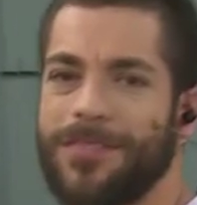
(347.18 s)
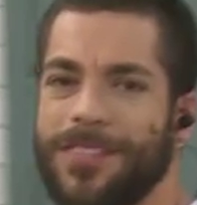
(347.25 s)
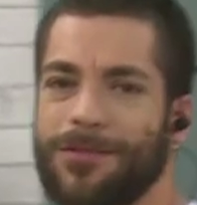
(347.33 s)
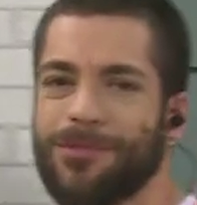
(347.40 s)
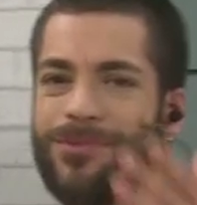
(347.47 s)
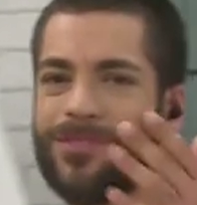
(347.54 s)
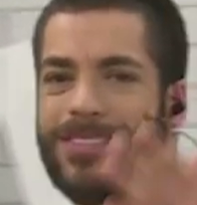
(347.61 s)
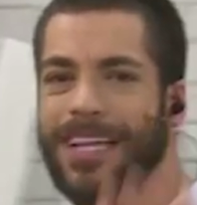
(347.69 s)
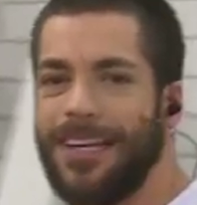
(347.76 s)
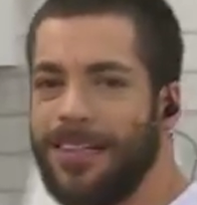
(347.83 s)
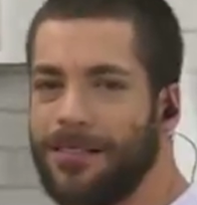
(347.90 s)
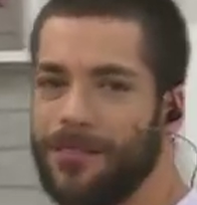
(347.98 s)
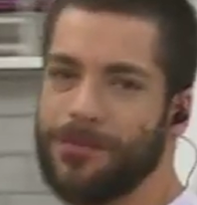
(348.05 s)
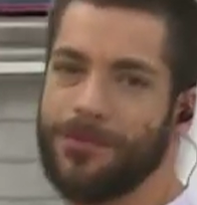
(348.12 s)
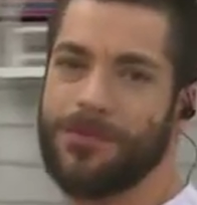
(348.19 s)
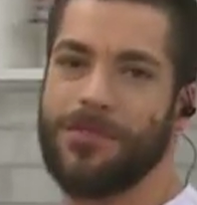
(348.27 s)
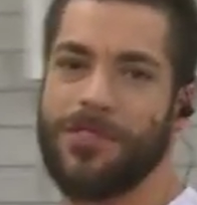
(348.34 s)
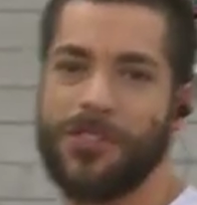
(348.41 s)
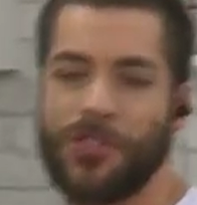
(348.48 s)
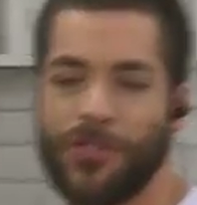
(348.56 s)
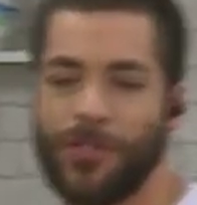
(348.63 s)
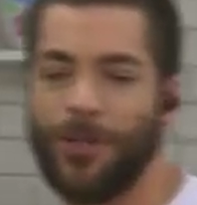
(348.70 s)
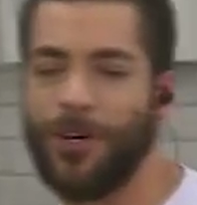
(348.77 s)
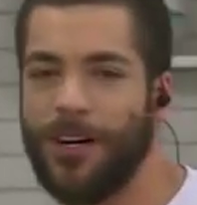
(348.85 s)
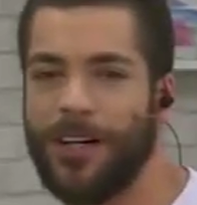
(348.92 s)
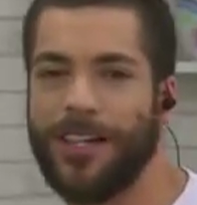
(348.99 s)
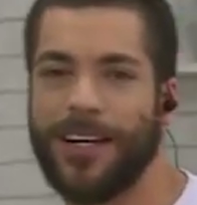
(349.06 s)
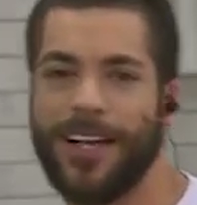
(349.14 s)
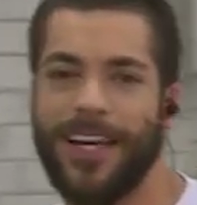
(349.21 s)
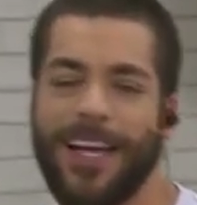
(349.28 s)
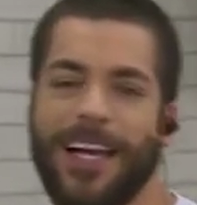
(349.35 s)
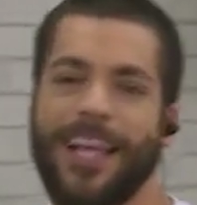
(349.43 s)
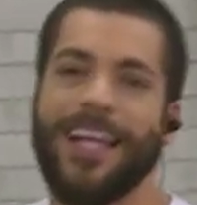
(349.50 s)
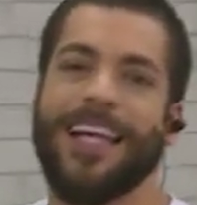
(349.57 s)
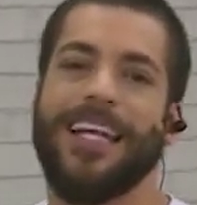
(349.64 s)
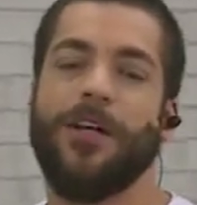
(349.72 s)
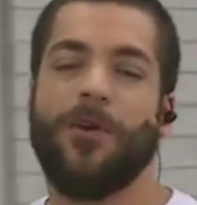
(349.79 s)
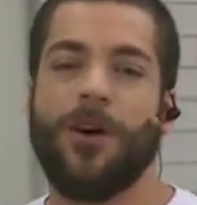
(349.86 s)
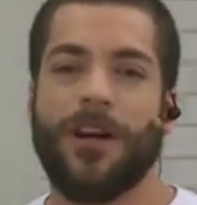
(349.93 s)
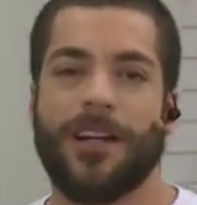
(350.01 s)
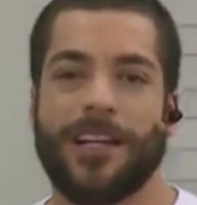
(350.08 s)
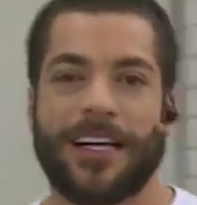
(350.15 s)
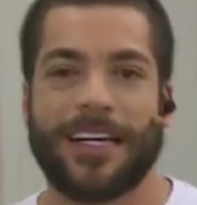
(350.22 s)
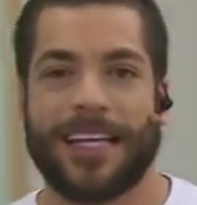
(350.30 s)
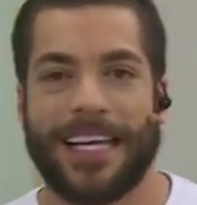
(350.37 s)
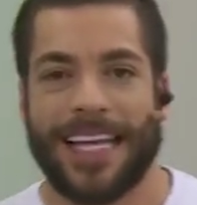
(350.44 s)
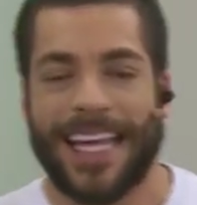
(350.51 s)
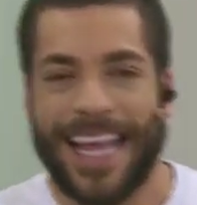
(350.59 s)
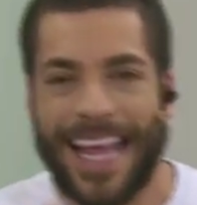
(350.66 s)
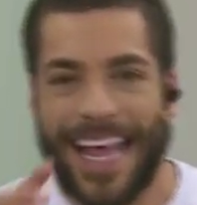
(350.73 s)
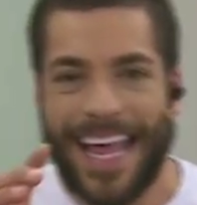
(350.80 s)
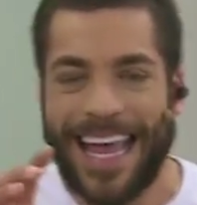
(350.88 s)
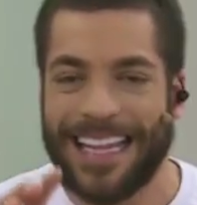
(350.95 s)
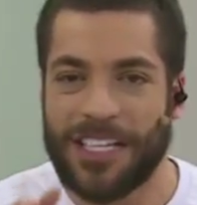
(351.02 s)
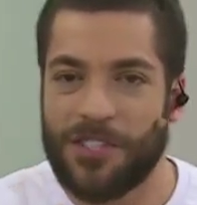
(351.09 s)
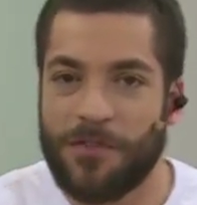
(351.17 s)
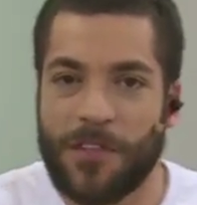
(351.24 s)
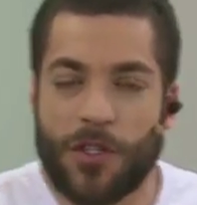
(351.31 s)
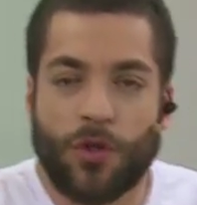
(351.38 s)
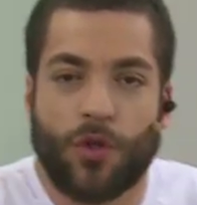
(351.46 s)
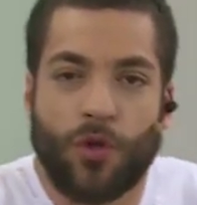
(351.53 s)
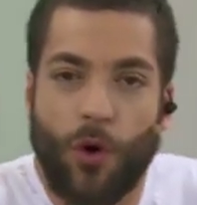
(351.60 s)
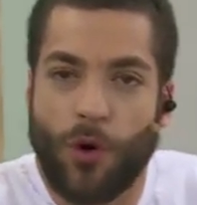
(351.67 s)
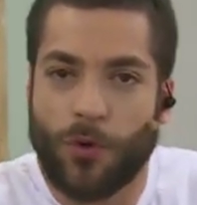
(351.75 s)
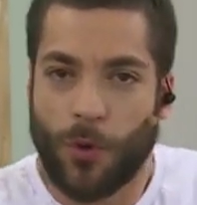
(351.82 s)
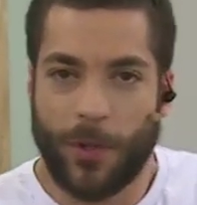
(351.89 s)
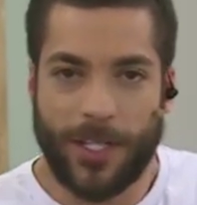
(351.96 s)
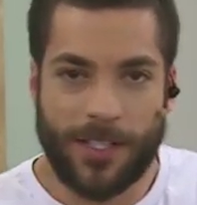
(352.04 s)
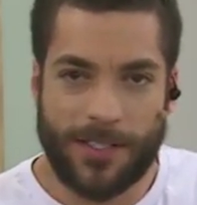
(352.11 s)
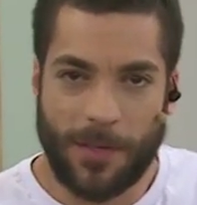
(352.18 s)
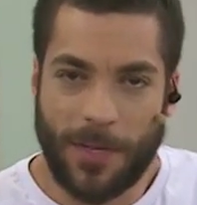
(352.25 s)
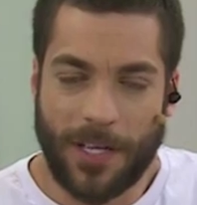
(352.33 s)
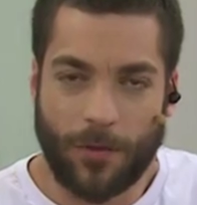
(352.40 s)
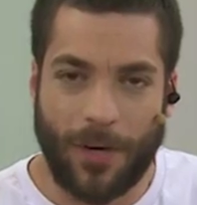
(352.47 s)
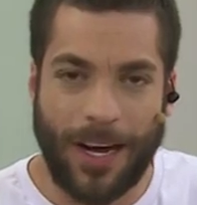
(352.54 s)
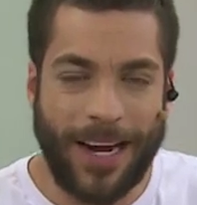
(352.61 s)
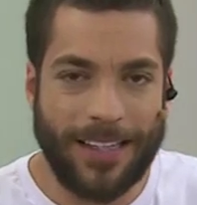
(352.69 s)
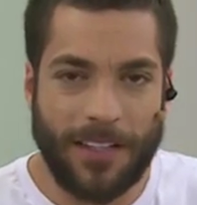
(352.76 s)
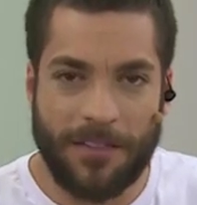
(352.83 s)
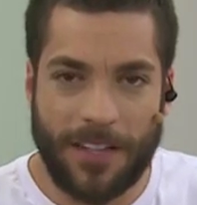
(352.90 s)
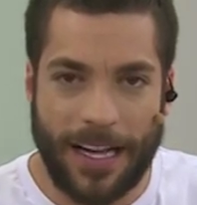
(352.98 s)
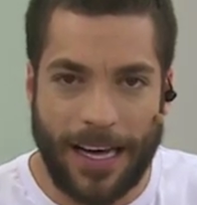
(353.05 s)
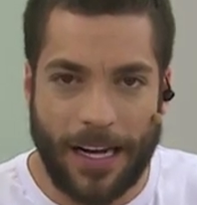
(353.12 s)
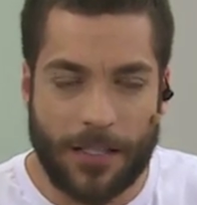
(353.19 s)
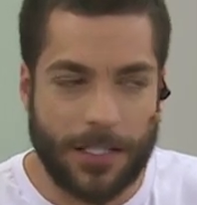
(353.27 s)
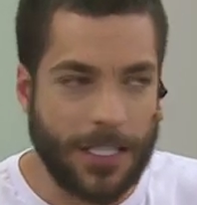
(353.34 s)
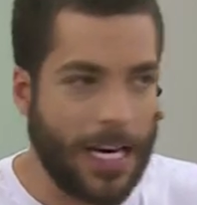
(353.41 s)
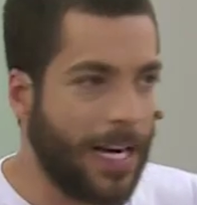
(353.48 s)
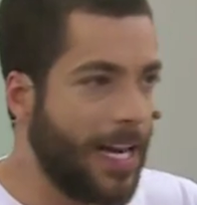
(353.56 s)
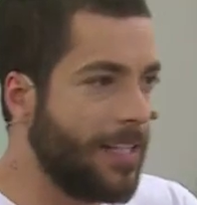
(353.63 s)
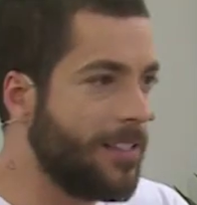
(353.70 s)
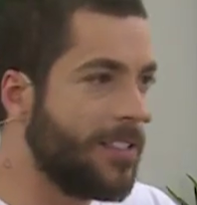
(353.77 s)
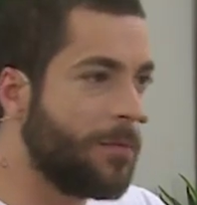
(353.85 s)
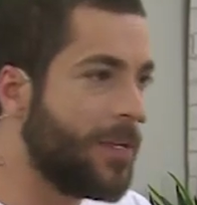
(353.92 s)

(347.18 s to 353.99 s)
são tantos anos de história. E olha, ela divide todo o conhecimento, a cada viagem, a cada